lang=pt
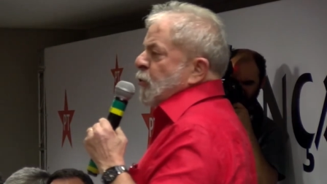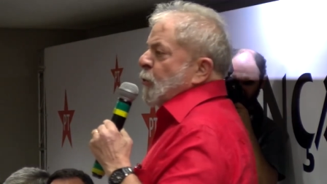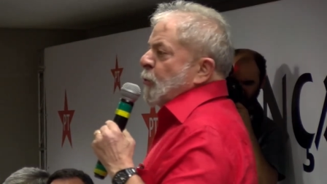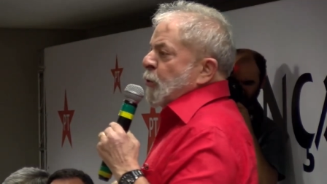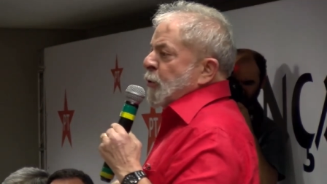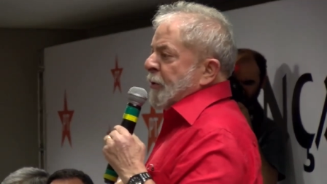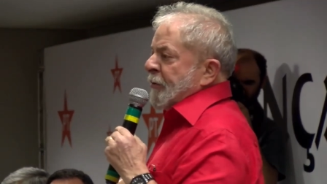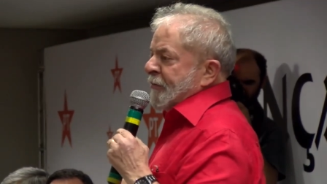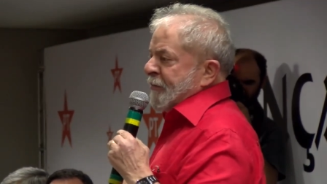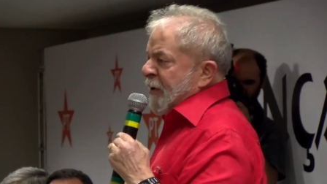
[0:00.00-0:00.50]
de um
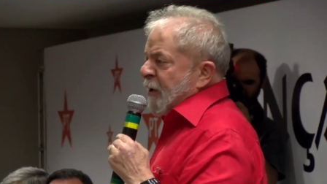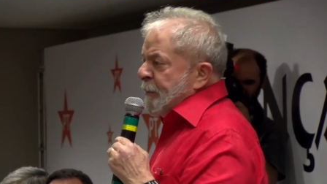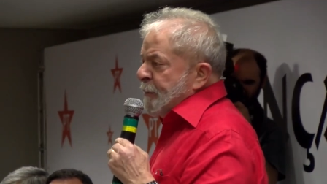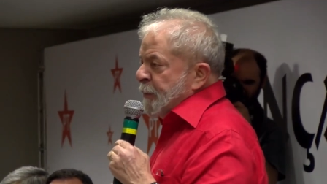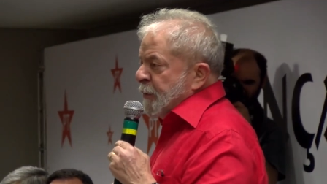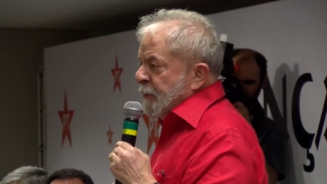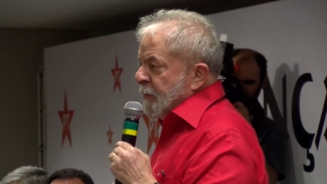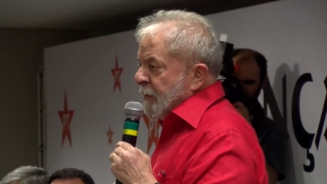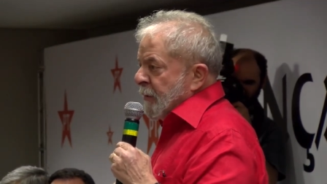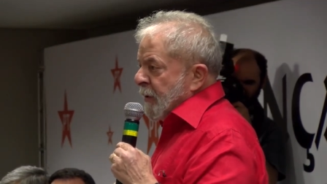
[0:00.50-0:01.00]

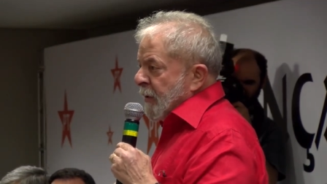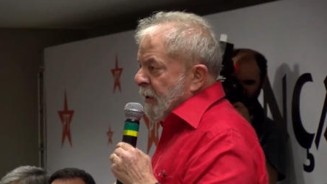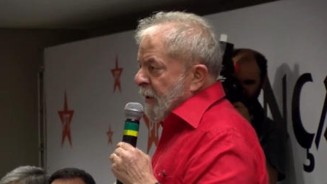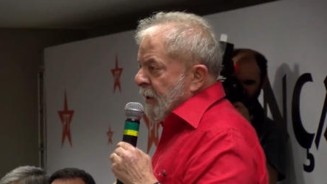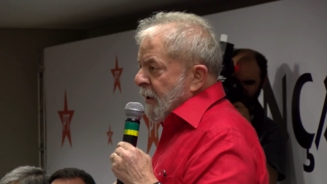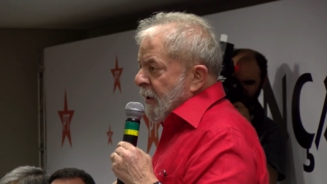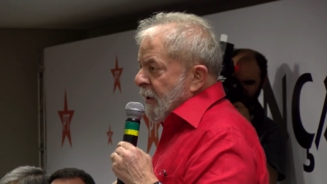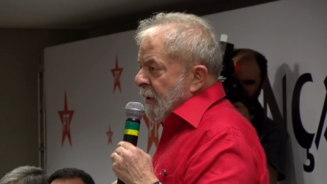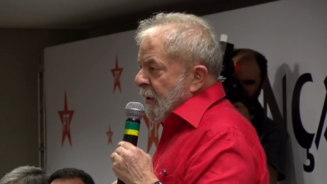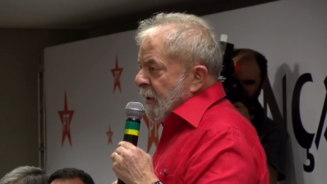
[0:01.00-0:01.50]
município?
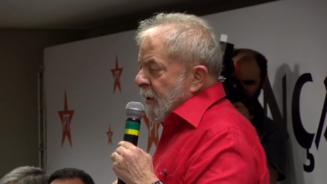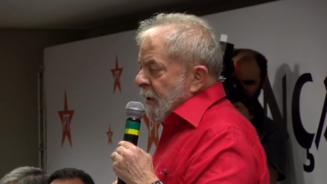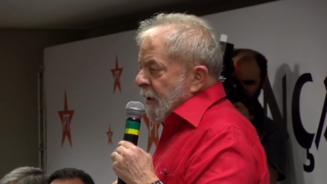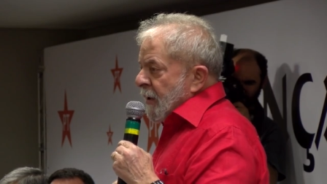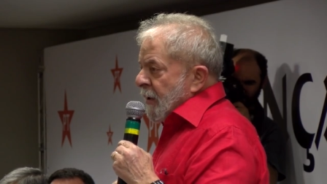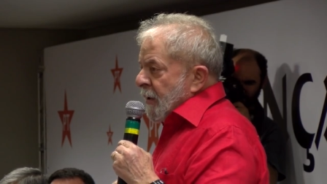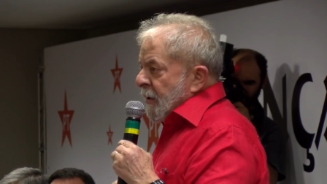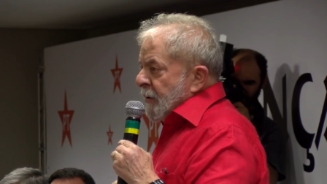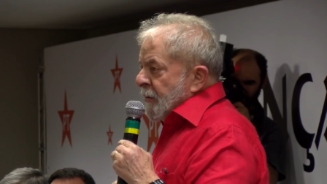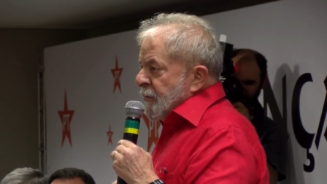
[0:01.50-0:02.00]

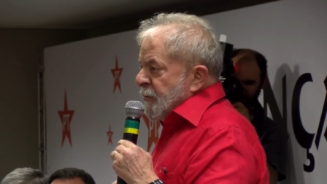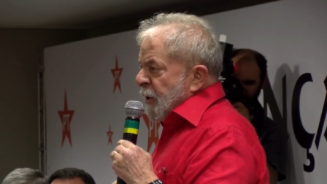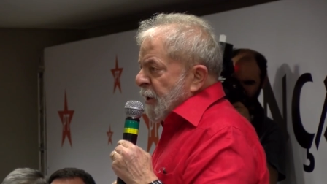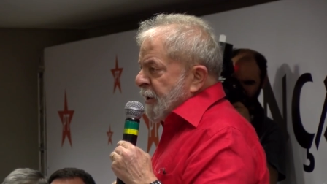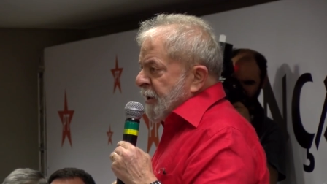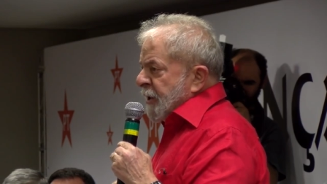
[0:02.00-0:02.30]
De